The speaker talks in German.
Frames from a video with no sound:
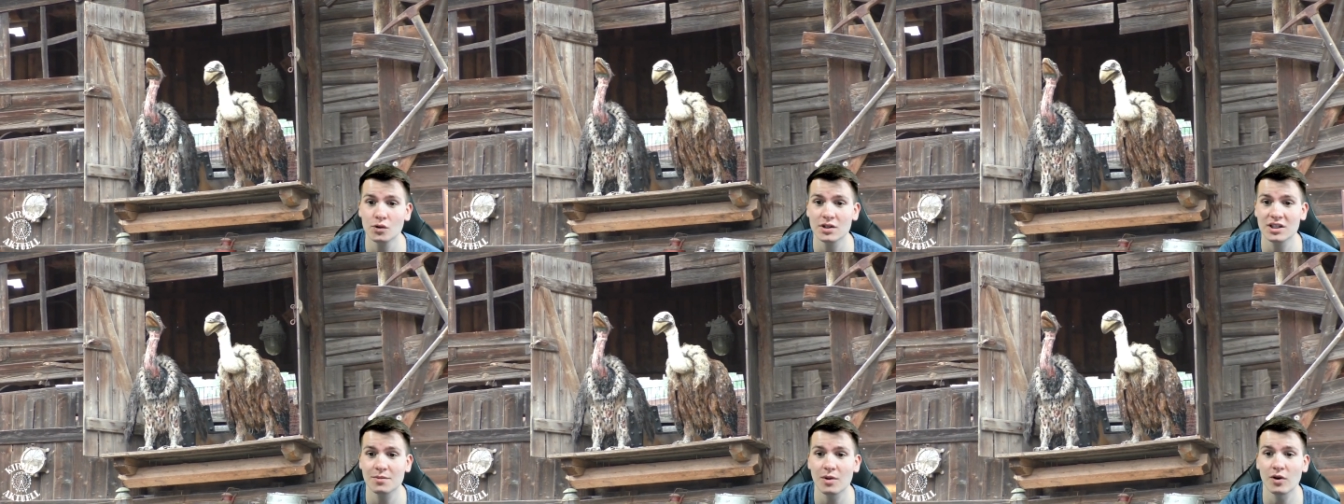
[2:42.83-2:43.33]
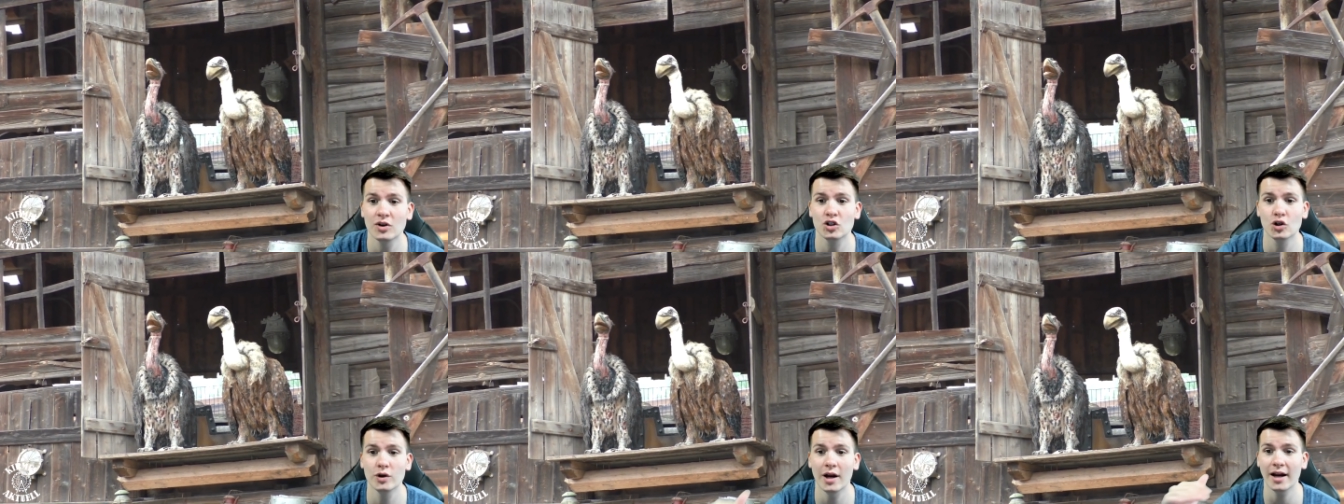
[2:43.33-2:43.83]
Es gibt auch einen
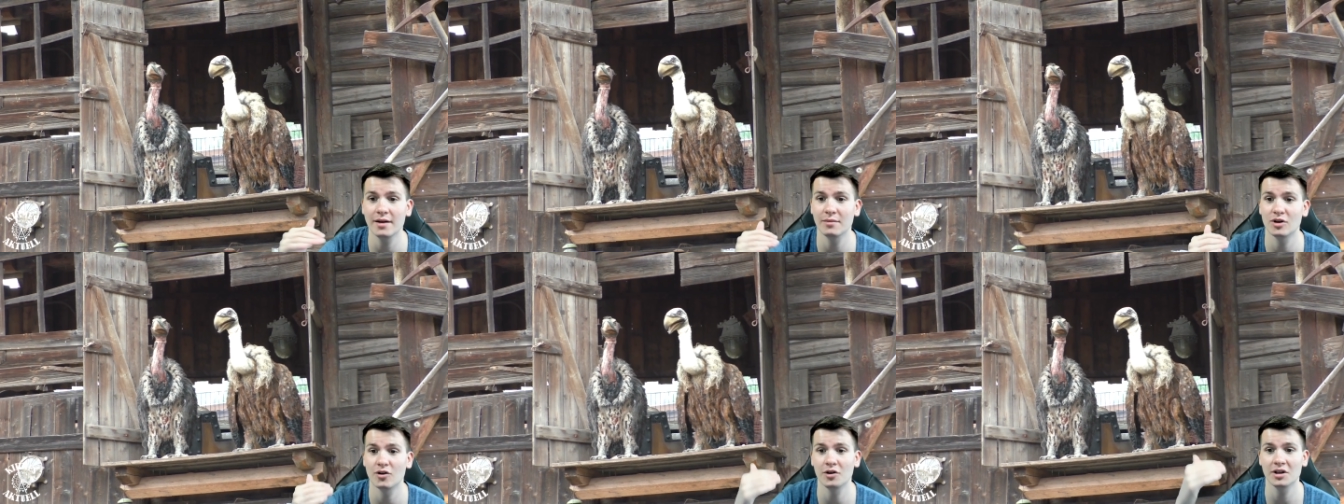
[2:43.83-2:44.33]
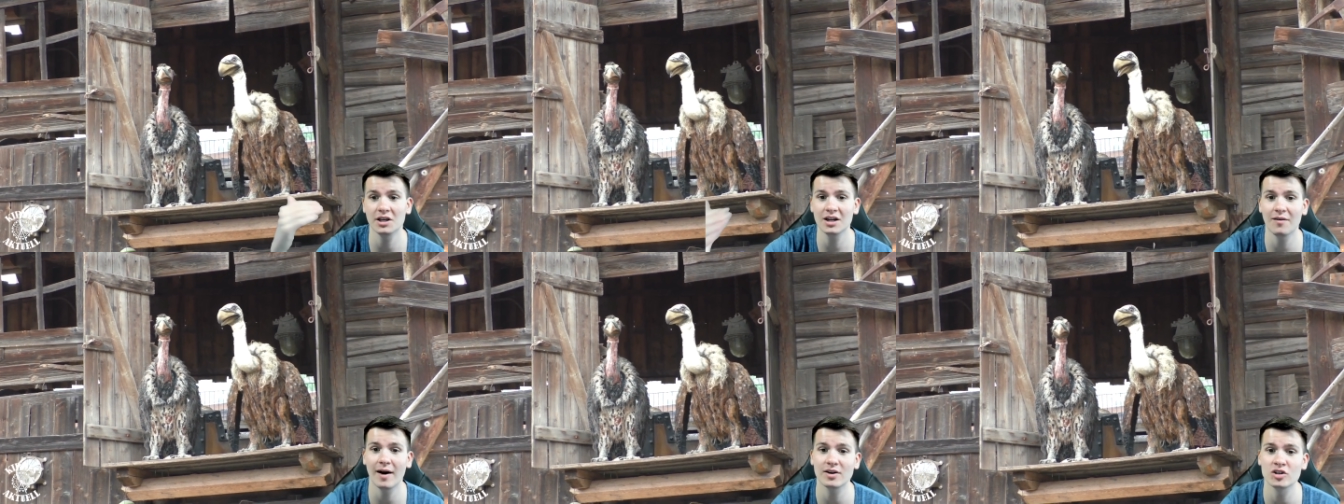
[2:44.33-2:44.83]
schönen Animatronic in der
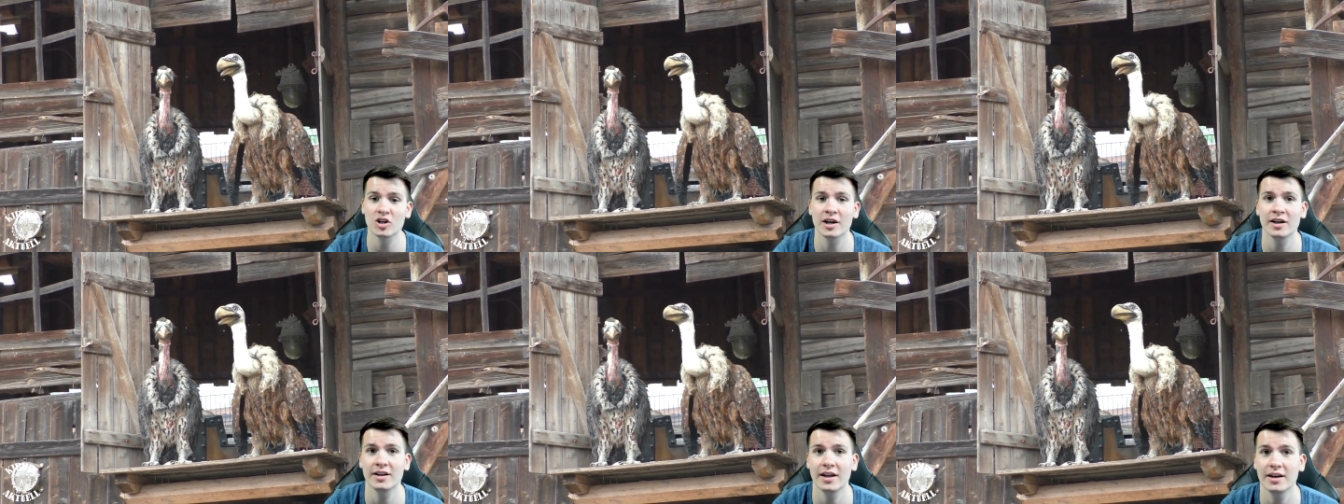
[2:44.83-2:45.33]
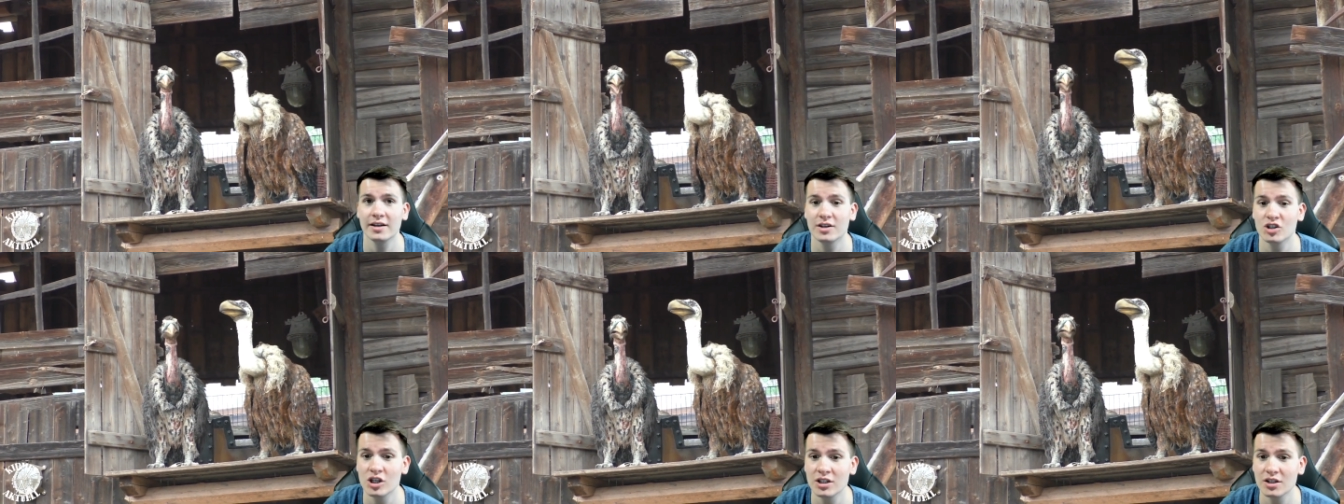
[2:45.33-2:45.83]
Warteschlange, der die
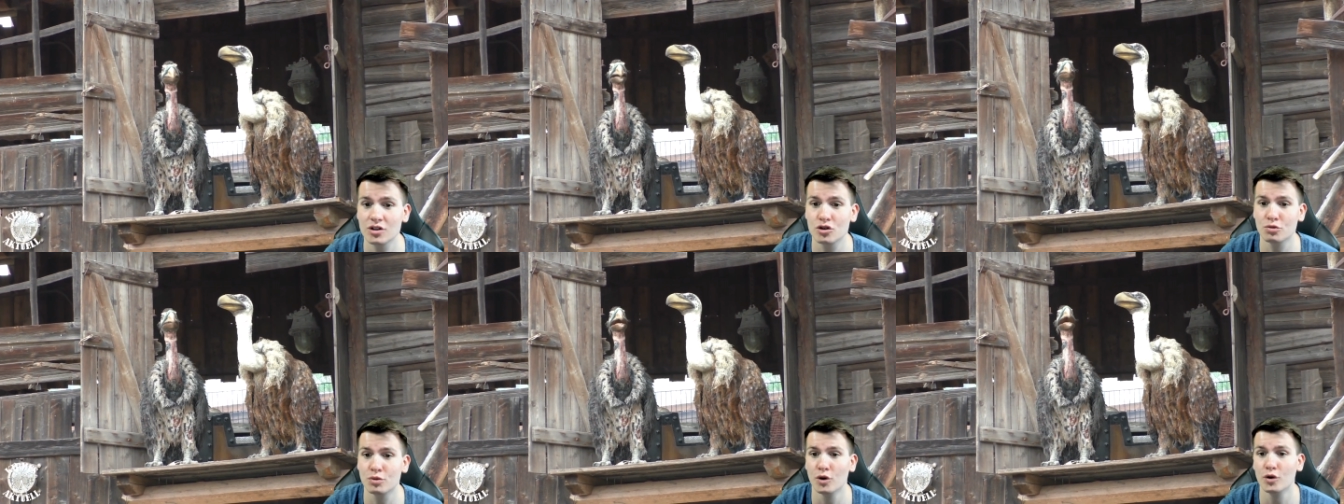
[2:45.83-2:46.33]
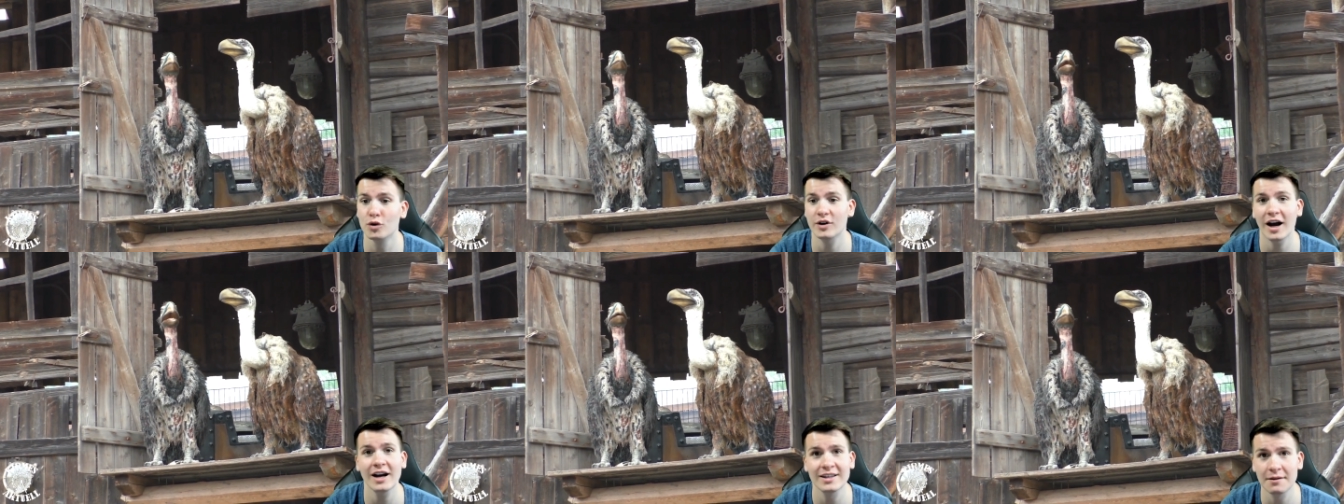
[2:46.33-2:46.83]
Geschichte zu Plon und
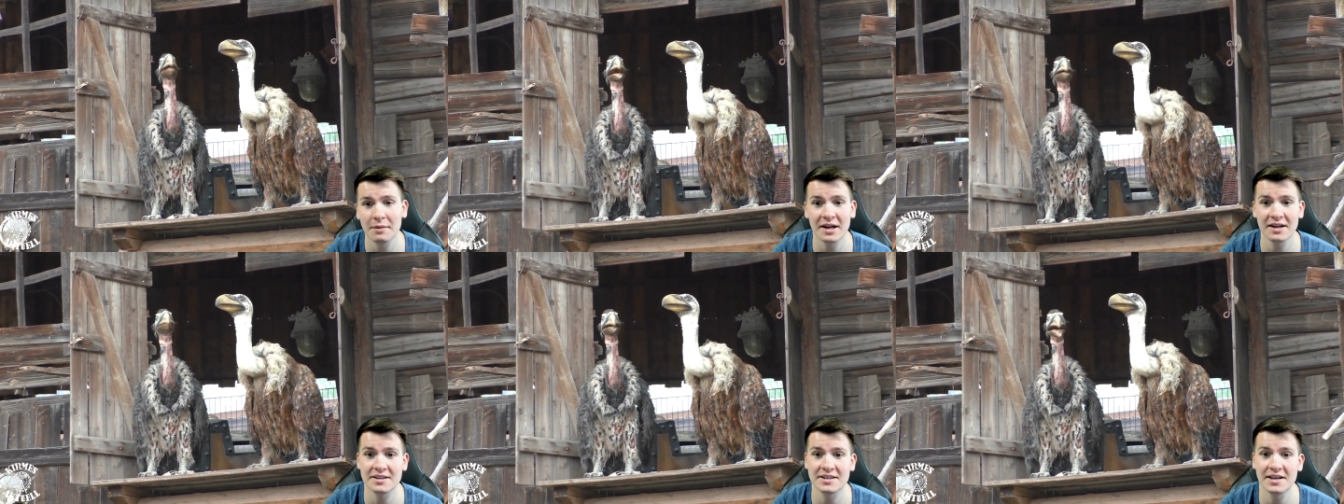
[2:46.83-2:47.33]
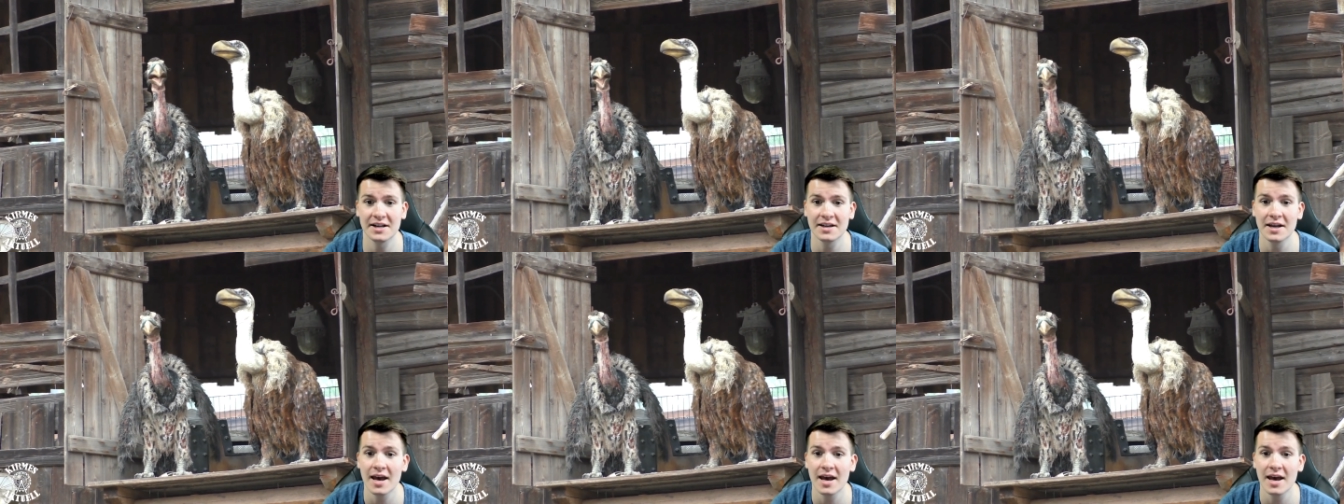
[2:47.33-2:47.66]
der Achterbahn erzählt.